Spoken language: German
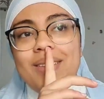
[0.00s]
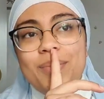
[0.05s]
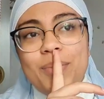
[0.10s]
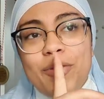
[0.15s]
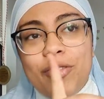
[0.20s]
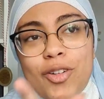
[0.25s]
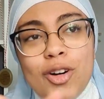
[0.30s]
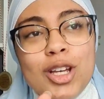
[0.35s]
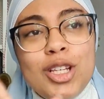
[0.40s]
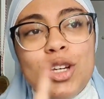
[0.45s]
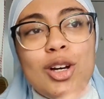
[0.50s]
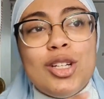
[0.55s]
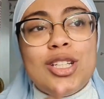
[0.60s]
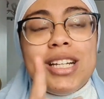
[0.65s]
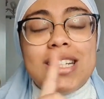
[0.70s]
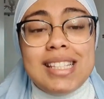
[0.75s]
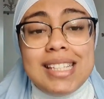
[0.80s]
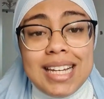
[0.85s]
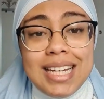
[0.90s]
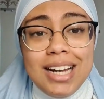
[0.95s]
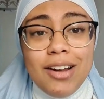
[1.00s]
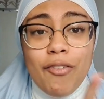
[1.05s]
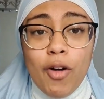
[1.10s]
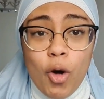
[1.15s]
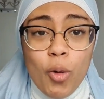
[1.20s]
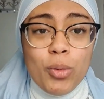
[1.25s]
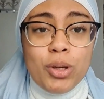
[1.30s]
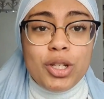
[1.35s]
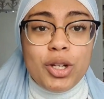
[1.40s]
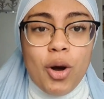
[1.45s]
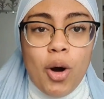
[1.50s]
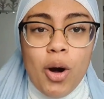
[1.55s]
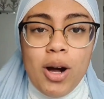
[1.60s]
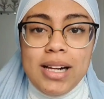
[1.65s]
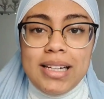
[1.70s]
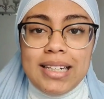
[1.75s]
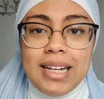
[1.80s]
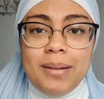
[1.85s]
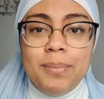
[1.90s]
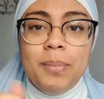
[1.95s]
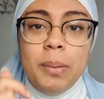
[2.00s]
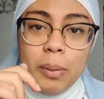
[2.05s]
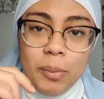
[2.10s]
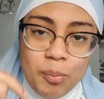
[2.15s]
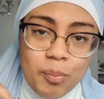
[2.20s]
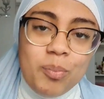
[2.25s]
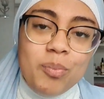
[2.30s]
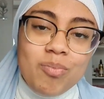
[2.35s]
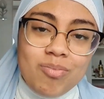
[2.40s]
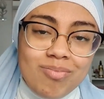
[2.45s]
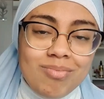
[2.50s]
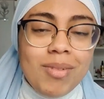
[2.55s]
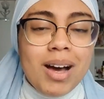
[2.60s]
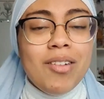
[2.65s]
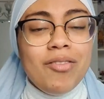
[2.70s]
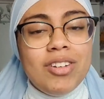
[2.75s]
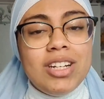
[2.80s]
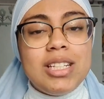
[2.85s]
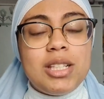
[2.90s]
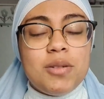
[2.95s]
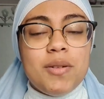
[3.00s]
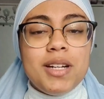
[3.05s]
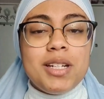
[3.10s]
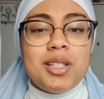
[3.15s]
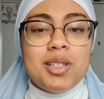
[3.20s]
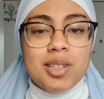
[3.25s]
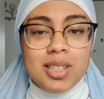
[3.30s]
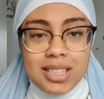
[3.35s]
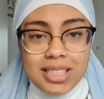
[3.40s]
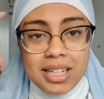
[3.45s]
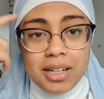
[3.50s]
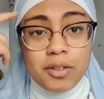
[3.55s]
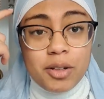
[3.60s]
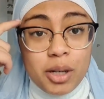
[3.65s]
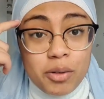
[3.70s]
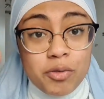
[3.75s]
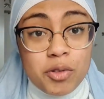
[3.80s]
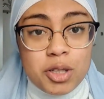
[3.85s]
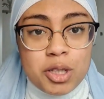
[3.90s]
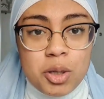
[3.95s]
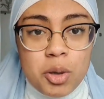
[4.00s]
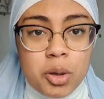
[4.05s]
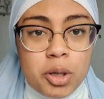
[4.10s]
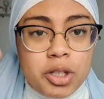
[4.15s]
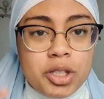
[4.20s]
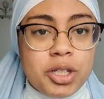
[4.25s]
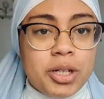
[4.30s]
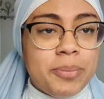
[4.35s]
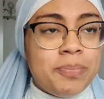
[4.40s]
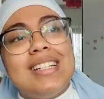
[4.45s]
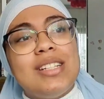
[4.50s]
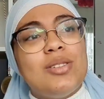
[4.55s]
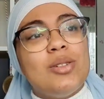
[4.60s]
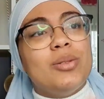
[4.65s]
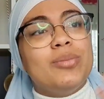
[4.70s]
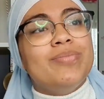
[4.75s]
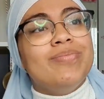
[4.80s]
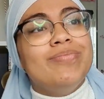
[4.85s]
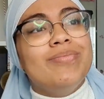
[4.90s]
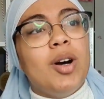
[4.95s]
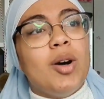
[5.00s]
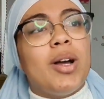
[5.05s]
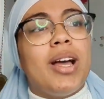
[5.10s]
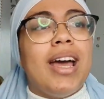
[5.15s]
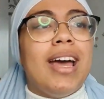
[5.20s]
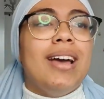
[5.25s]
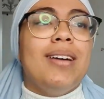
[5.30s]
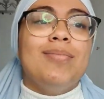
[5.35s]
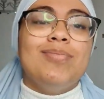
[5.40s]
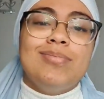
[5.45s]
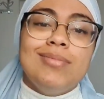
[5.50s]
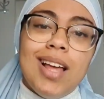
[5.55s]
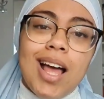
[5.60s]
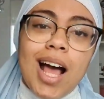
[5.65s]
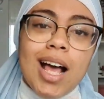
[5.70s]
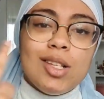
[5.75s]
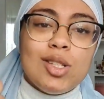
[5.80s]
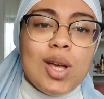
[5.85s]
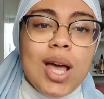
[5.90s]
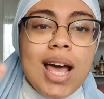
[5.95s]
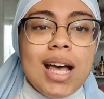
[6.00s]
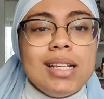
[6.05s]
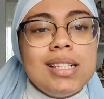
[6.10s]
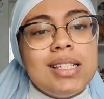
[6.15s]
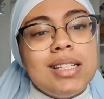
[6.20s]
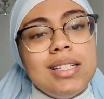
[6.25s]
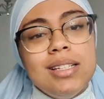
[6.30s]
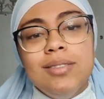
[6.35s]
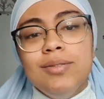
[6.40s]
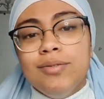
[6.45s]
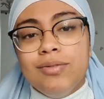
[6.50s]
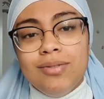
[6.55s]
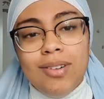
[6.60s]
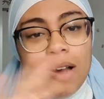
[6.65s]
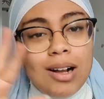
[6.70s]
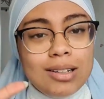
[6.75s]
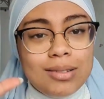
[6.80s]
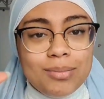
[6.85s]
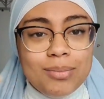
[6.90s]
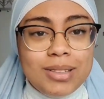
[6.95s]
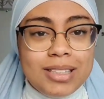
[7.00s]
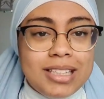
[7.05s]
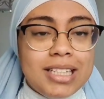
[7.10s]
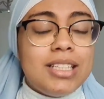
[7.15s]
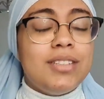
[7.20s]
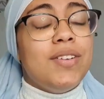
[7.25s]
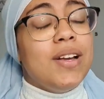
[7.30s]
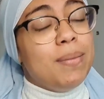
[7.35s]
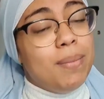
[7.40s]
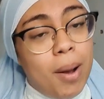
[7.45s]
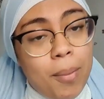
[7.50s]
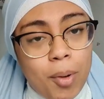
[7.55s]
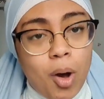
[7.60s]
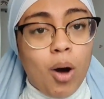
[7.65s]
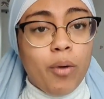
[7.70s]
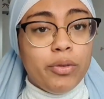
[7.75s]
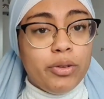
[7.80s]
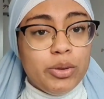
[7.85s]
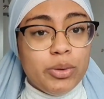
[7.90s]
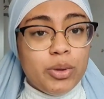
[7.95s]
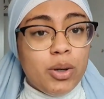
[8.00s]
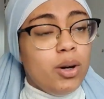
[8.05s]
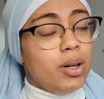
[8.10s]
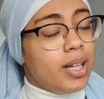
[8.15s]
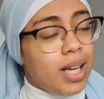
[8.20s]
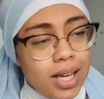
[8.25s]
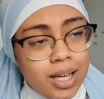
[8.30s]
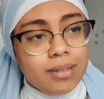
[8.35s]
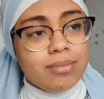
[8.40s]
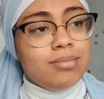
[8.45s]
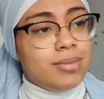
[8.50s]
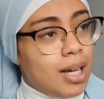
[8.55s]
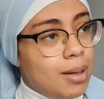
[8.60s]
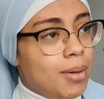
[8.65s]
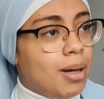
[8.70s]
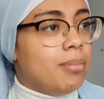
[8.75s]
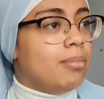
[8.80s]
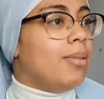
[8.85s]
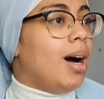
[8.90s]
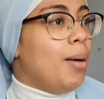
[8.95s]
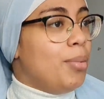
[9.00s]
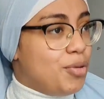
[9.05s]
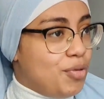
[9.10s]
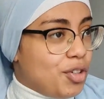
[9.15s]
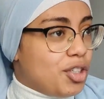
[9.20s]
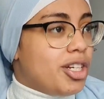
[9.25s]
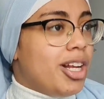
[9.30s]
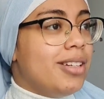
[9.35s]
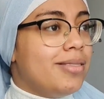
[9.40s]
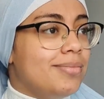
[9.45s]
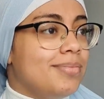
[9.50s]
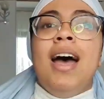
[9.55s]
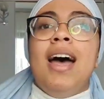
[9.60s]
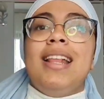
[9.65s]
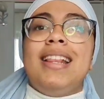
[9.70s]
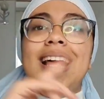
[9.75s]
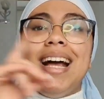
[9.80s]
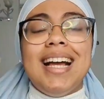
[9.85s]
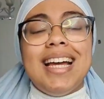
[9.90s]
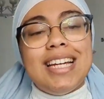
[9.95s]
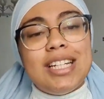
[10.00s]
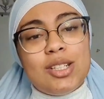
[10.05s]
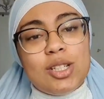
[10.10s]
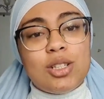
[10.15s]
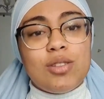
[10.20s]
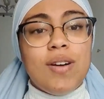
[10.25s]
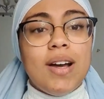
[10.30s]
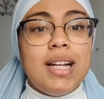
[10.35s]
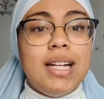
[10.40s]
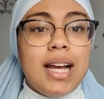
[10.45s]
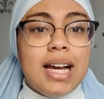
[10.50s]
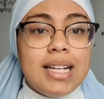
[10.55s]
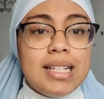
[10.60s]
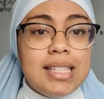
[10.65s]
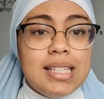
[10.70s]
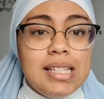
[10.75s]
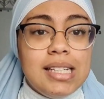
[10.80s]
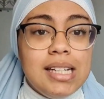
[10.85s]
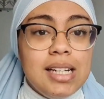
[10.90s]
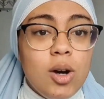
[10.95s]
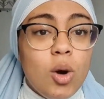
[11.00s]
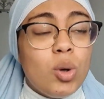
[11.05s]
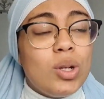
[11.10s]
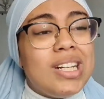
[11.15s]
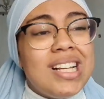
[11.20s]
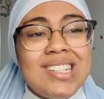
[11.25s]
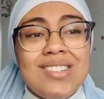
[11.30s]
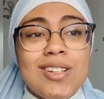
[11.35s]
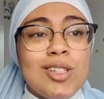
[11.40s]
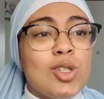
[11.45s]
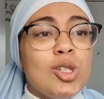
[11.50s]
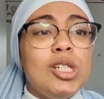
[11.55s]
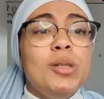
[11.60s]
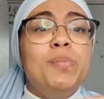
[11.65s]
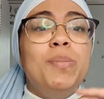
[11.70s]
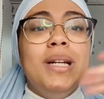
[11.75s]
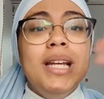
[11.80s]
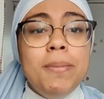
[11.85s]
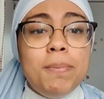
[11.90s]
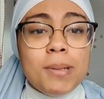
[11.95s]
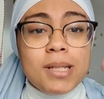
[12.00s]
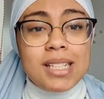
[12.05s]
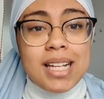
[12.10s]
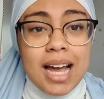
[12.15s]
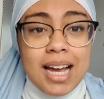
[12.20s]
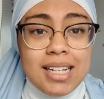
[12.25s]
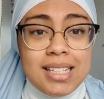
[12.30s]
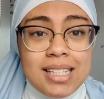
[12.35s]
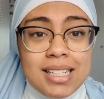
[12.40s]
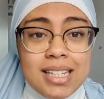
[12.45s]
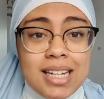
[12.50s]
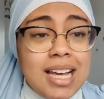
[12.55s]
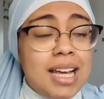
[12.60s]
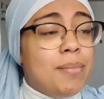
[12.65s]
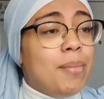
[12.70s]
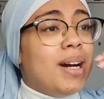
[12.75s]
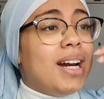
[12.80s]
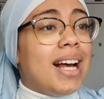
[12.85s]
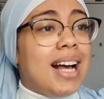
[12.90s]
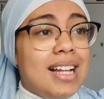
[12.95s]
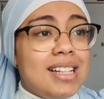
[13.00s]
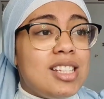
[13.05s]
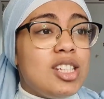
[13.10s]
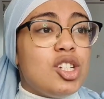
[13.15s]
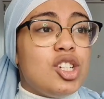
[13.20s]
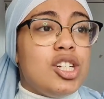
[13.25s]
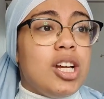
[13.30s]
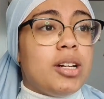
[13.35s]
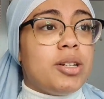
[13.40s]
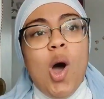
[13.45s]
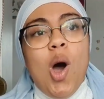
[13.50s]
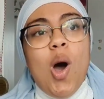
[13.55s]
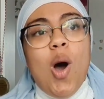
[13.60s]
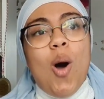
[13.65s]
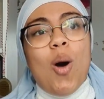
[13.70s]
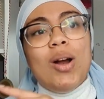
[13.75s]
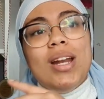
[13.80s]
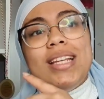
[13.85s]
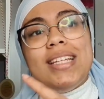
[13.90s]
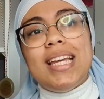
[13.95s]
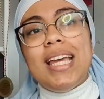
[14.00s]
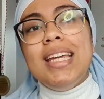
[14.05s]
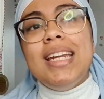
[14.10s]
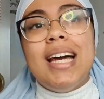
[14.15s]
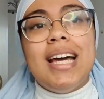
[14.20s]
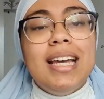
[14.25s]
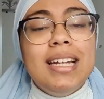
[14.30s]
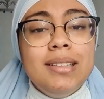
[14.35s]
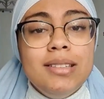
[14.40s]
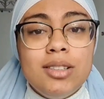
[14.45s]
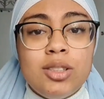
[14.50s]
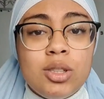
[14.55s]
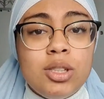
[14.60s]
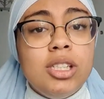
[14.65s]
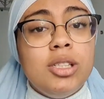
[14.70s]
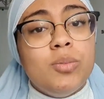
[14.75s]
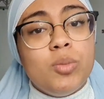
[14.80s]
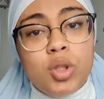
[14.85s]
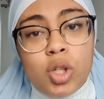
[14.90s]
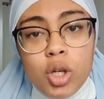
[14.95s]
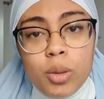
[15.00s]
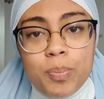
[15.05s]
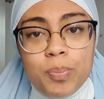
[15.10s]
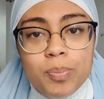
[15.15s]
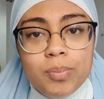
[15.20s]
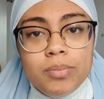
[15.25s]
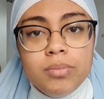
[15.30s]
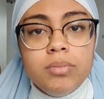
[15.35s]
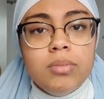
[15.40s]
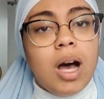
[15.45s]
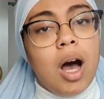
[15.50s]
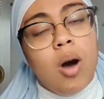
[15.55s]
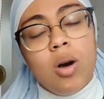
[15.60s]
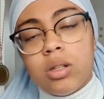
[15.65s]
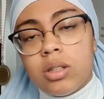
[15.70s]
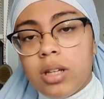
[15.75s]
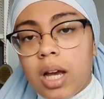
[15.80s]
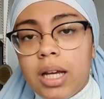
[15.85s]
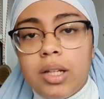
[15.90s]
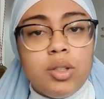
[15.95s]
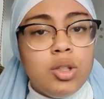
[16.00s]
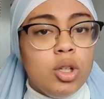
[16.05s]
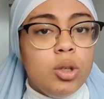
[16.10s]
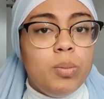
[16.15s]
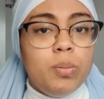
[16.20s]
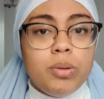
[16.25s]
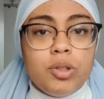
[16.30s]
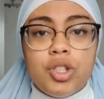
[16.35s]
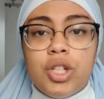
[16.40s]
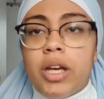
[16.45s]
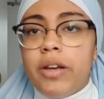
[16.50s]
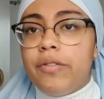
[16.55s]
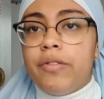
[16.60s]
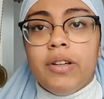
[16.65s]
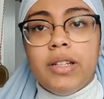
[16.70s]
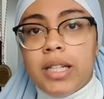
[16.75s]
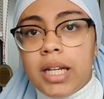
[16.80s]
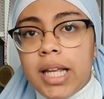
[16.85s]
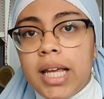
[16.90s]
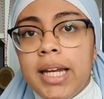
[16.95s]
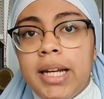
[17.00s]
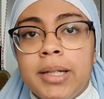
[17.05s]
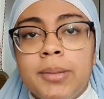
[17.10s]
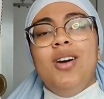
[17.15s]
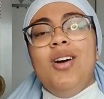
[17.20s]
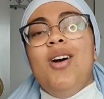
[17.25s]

Bevor ich euch erzähle, warum ich geheult habe, machen wir die zweite Story, dann, dann es logischer. Ich dachte so, hm, okay. Also erste wollten mich nicht wegen meinem Kopftuch. Okay, tamam, habe ich verstanden. Dann gehe ich zur zweiten Eisdiele und das war so die beliebteste Eisdiele in meiner ganzen Stadt. Und ich gehe dahin zu diesem Typen, auch so ein Typ, Chef, Italiener.